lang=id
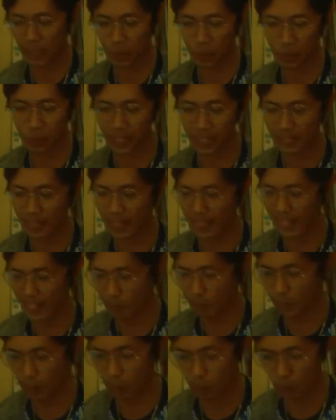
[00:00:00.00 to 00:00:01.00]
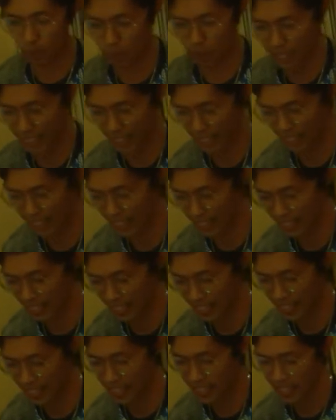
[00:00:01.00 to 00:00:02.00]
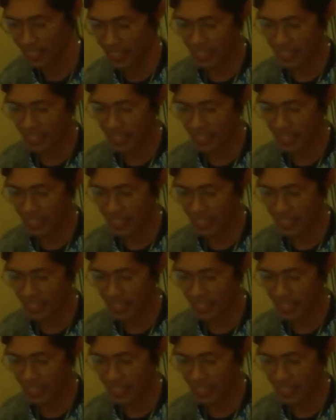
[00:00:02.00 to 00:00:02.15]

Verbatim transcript: kekuatan, dan penuh sukacita.